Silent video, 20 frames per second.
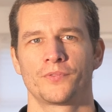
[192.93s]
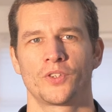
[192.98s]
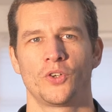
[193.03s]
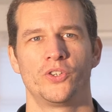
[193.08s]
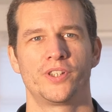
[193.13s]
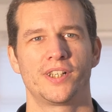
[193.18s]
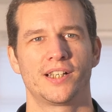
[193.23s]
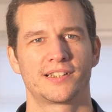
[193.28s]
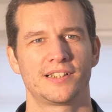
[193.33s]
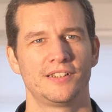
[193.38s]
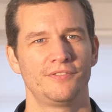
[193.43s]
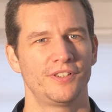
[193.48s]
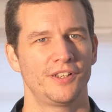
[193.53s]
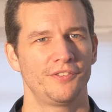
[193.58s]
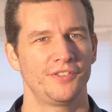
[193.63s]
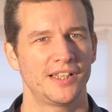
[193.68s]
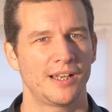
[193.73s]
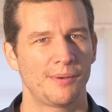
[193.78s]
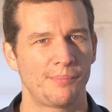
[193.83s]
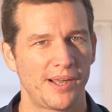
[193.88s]
Und da sind
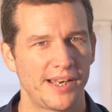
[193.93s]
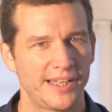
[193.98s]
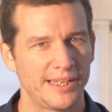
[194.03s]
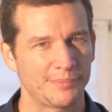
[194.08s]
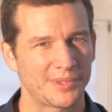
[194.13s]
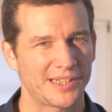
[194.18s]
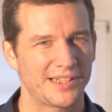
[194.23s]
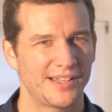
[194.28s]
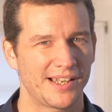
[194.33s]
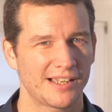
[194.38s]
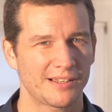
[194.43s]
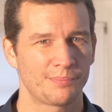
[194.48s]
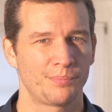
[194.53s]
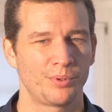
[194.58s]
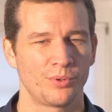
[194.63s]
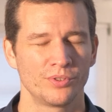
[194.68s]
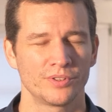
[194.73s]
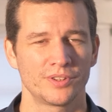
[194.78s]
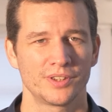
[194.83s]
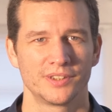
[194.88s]
wir wieder bei dem
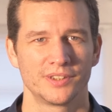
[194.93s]
Knackpunkt.